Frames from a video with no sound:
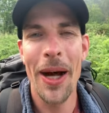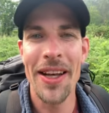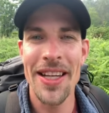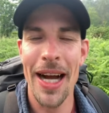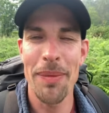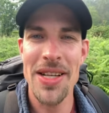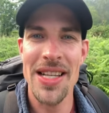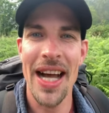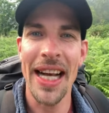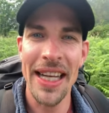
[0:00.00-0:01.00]
und ich habe es
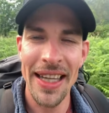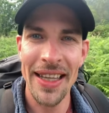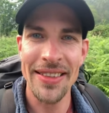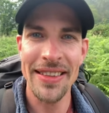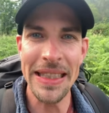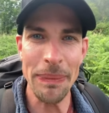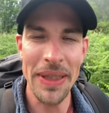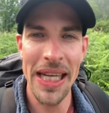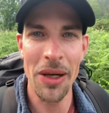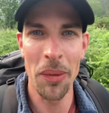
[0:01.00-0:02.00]
leider erst sieben
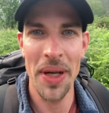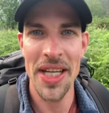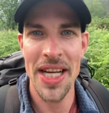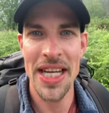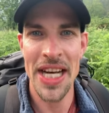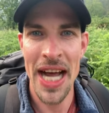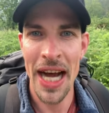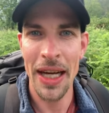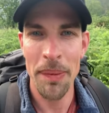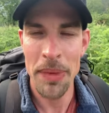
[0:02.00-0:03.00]
Kilometer
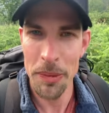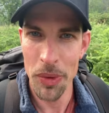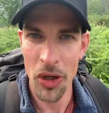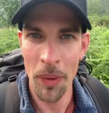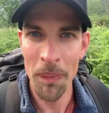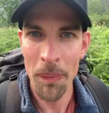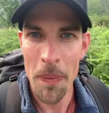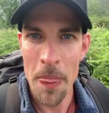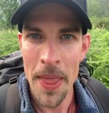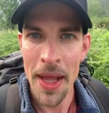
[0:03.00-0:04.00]
danach mitbekommen.
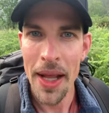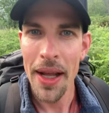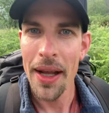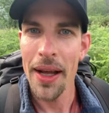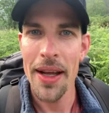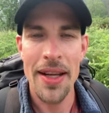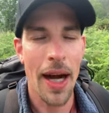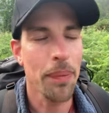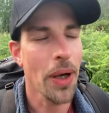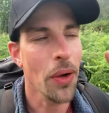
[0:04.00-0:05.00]
Ich
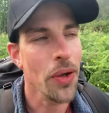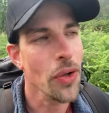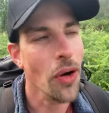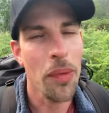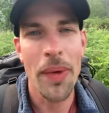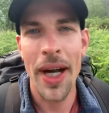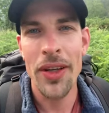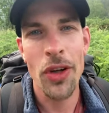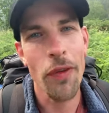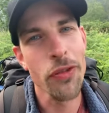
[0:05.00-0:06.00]
habe auch noch
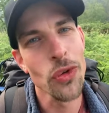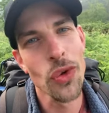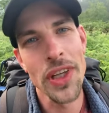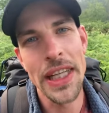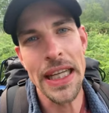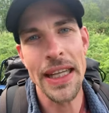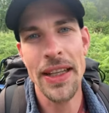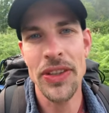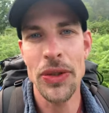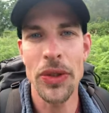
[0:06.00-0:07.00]
mein Kopftuch liegen
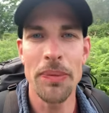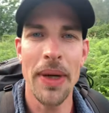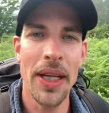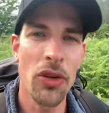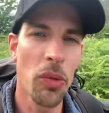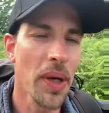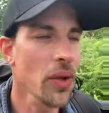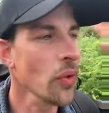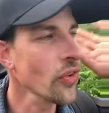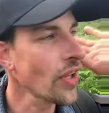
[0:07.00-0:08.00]
lassen und meine
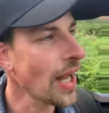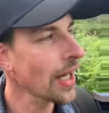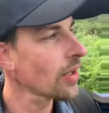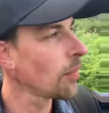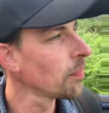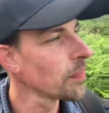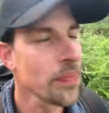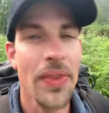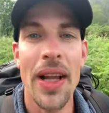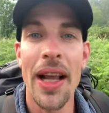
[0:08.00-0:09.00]
Tupperdose. Ach komm,
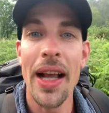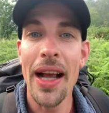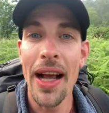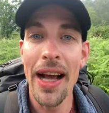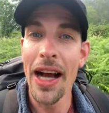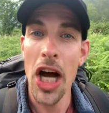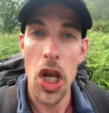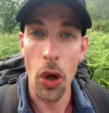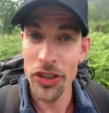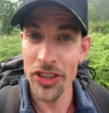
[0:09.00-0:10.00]

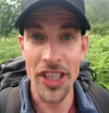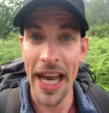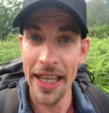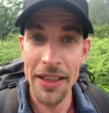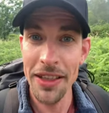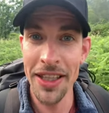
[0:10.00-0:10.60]
Lost Day.